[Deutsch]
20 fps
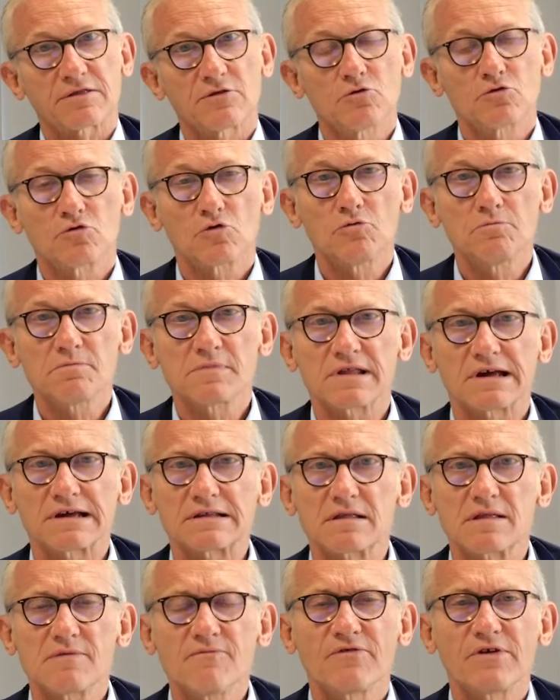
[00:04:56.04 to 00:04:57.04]
nun
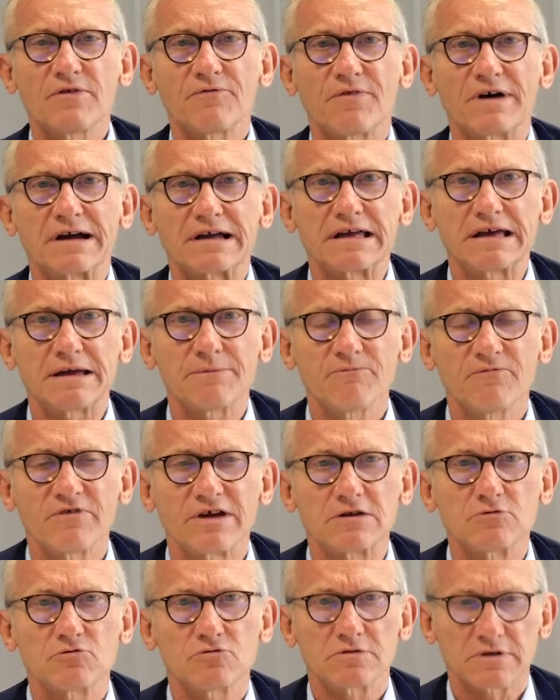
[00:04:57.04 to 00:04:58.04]
umsetzen, wie vergeben
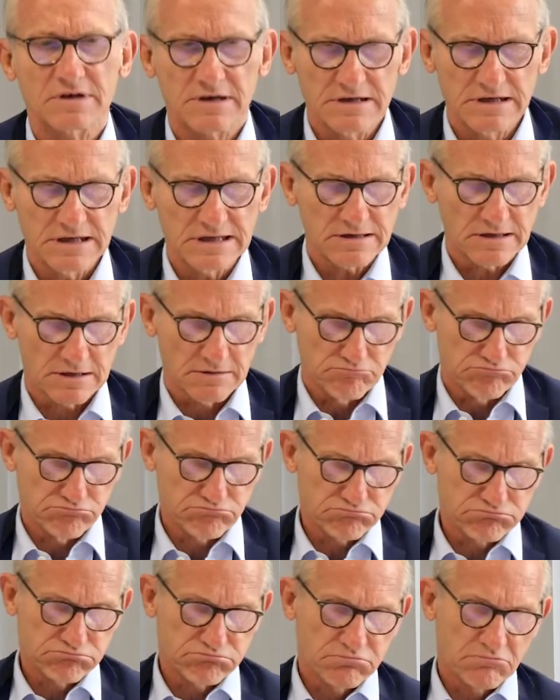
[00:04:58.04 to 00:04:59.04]
wir nun Kredite?
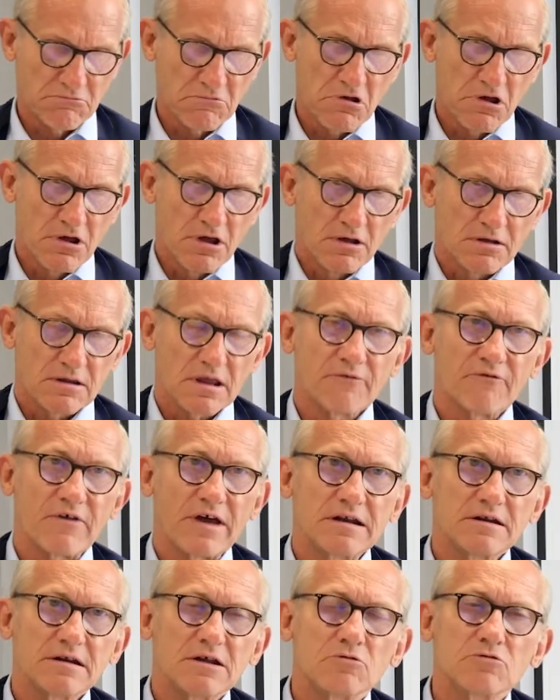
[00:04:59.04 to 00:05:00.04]
Da
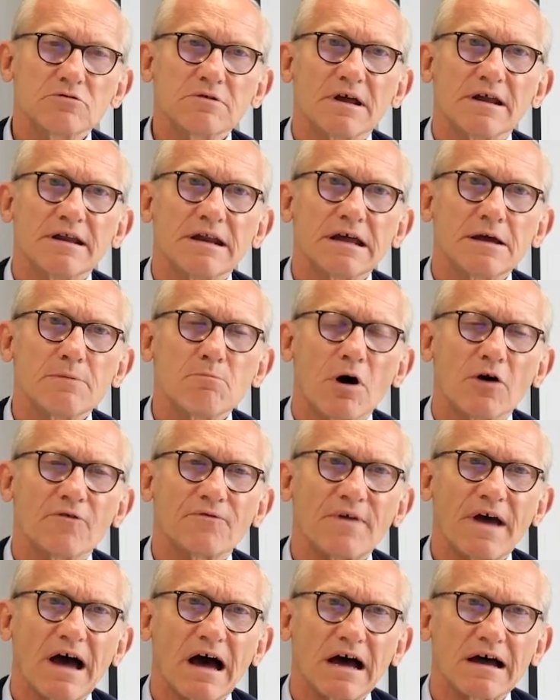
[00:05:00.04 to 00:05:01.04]
werden die Unternehmen auf
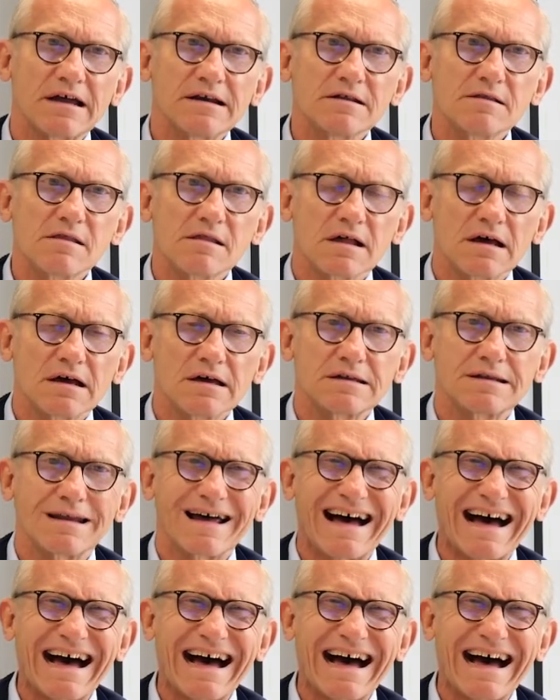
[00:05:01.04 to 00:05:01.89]
der einen Seite